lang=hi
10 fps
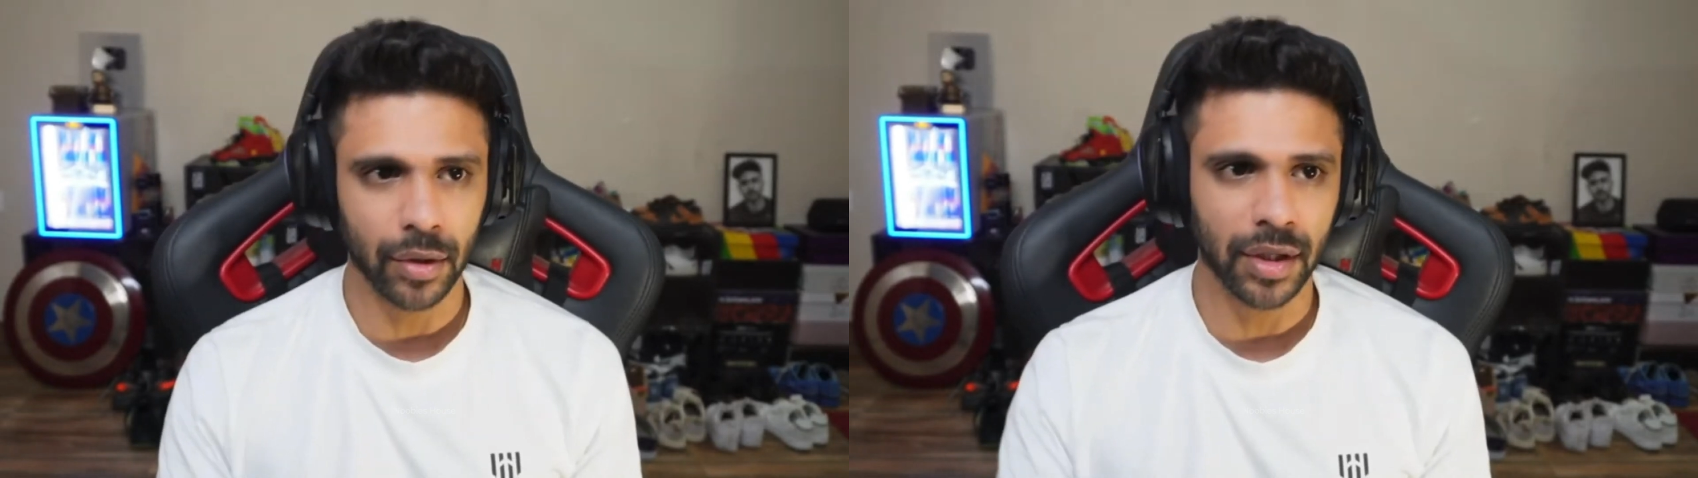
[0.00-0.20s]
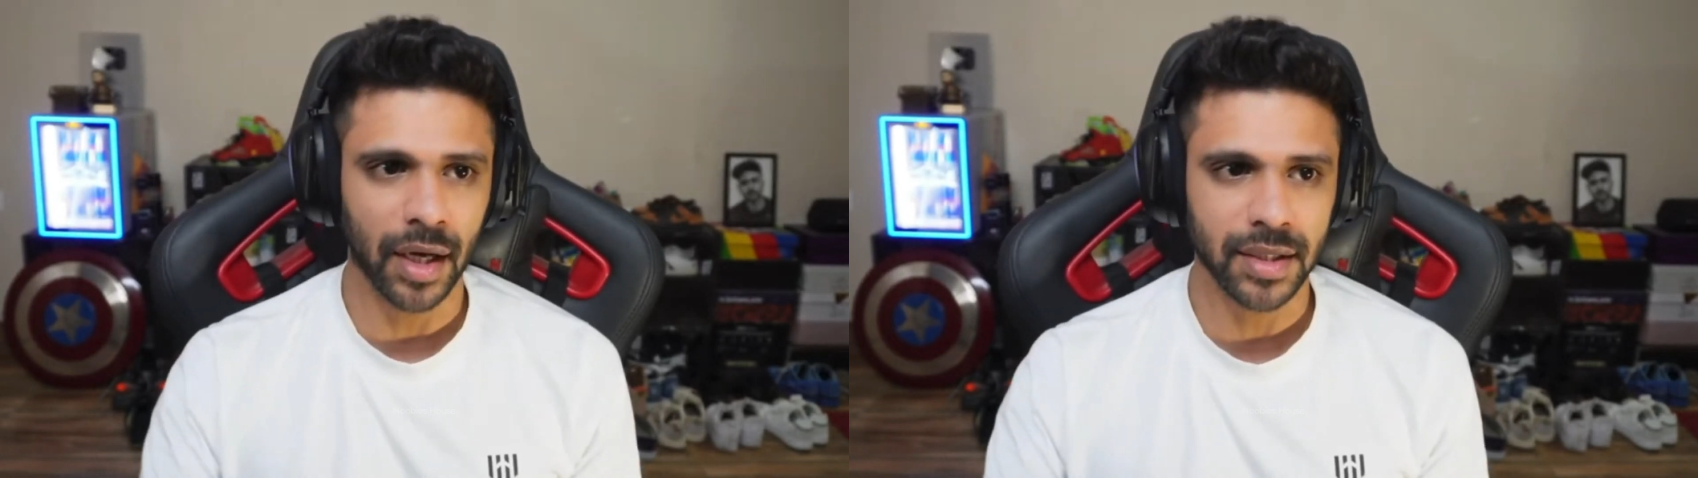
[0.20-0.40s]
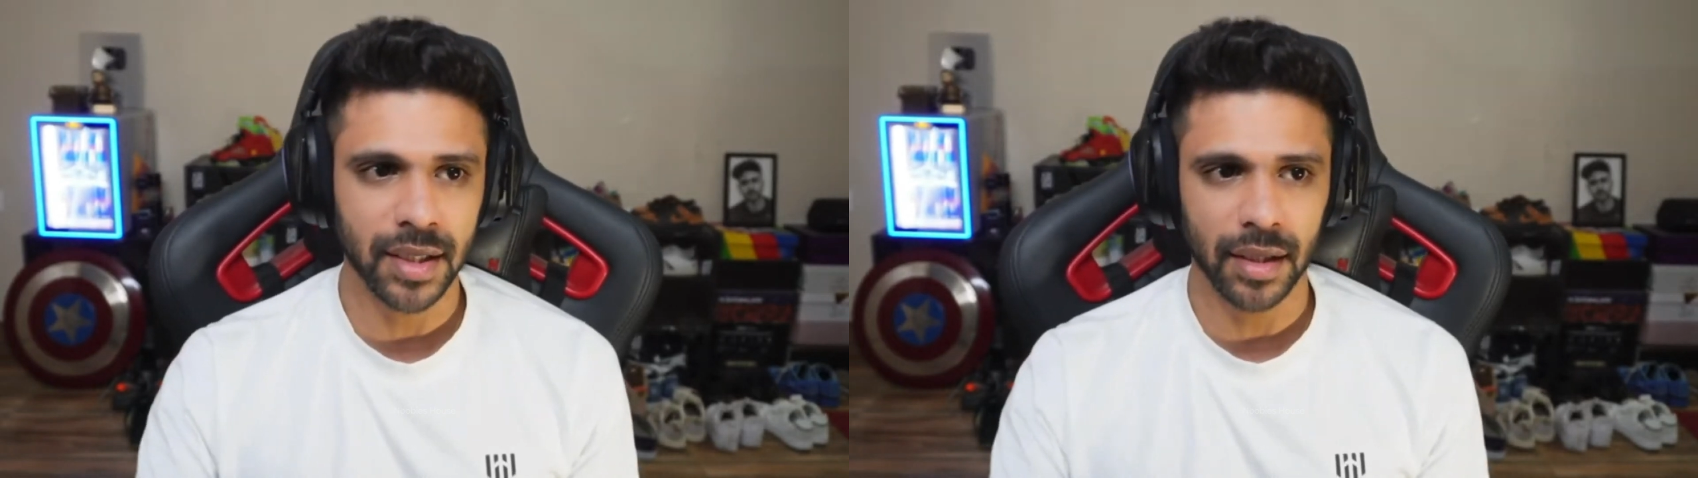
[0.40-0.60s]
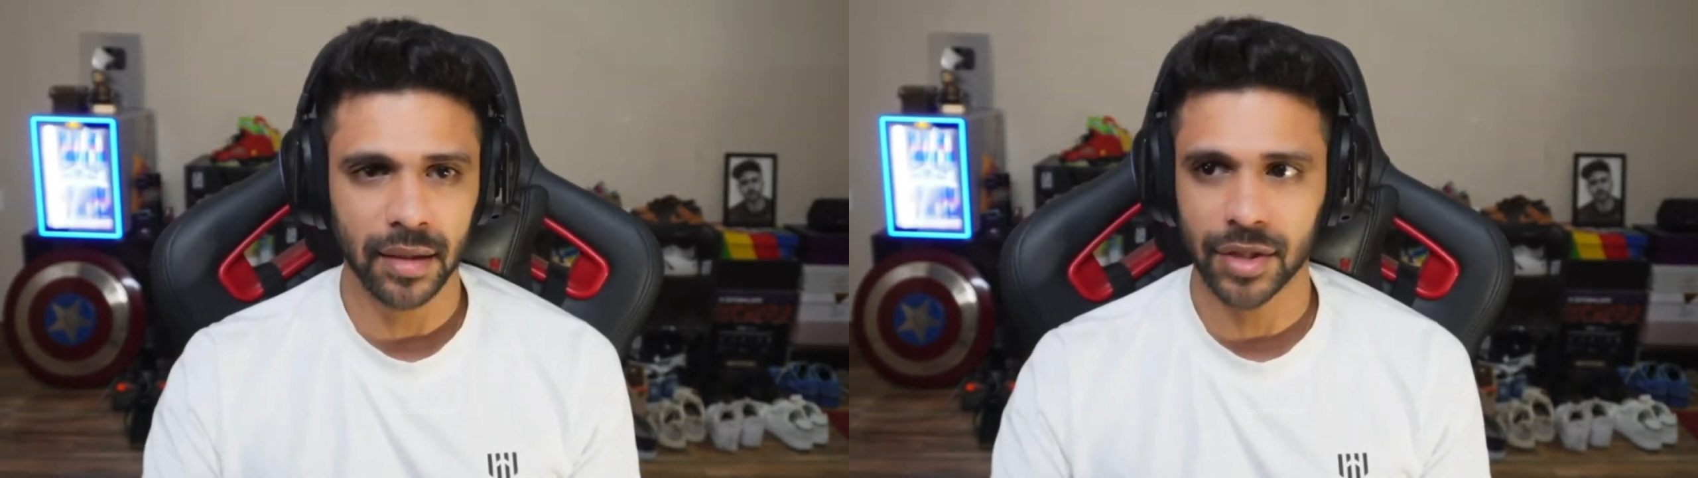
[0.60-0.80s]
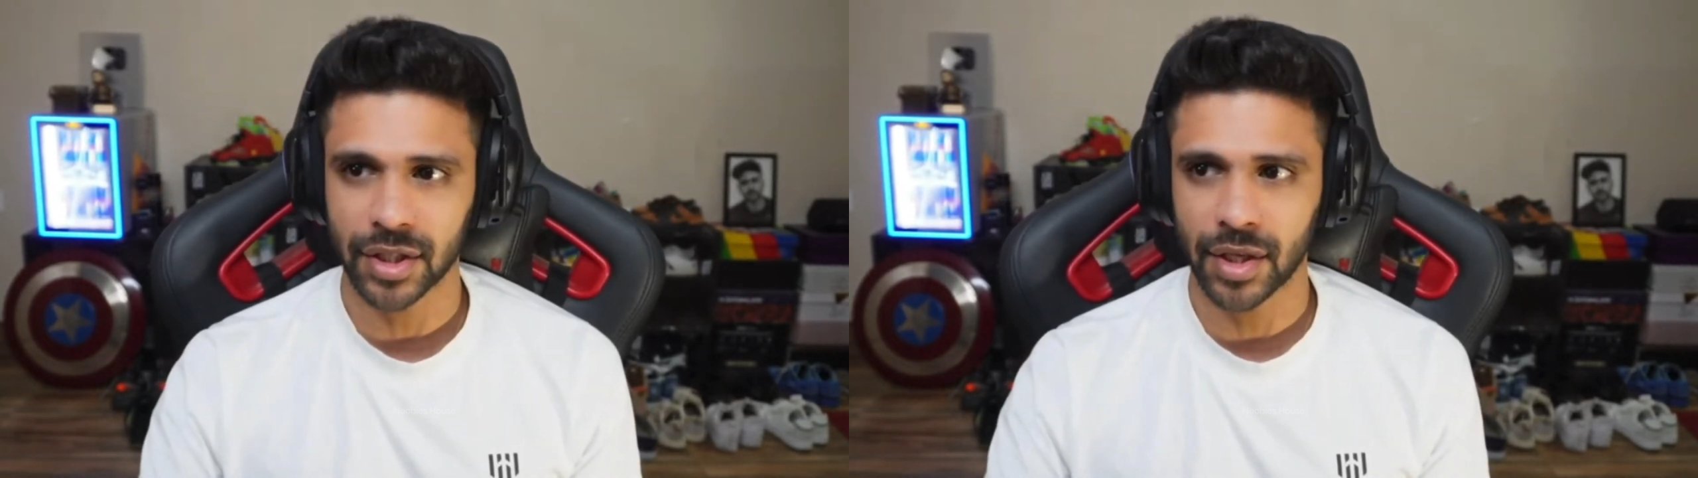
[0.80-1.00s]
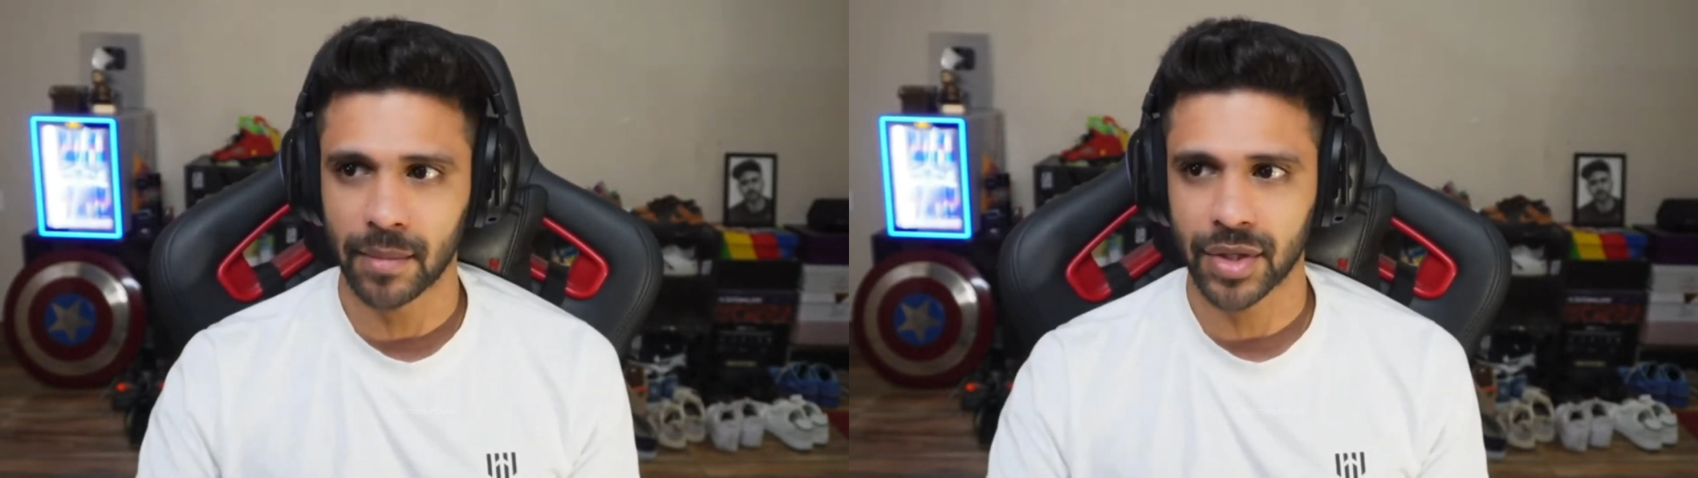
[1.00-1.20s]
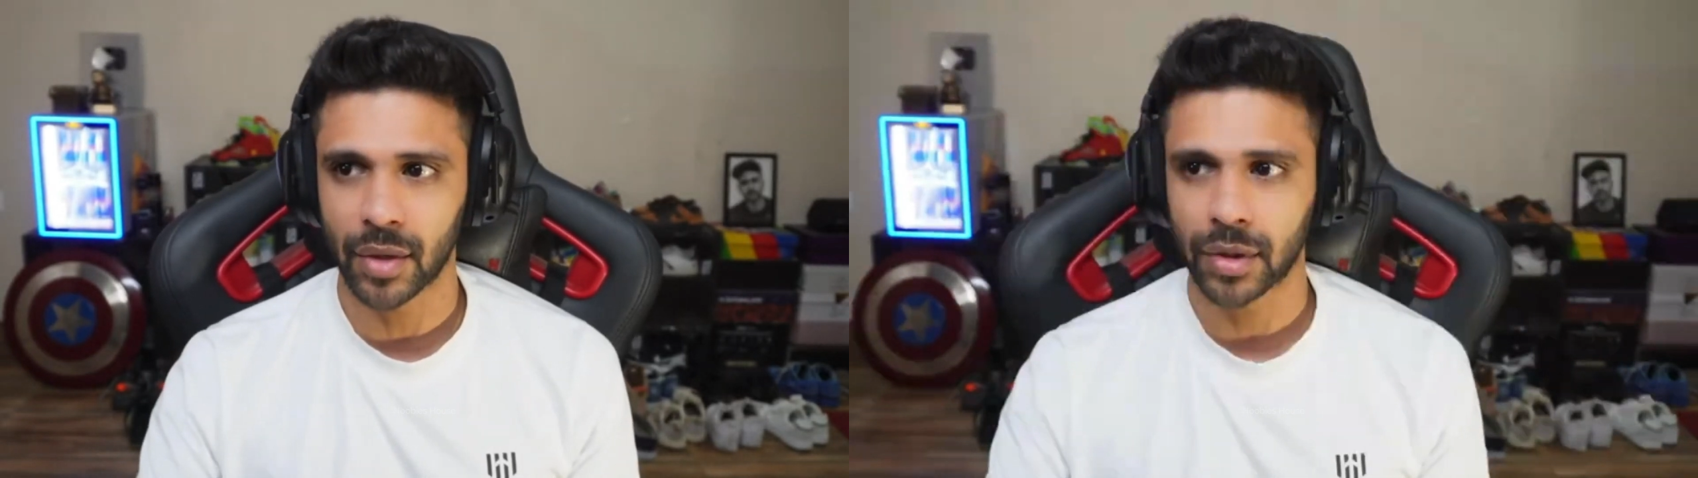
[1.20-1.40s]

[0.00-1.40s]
कास्टिंग जस्ट कम्स आउट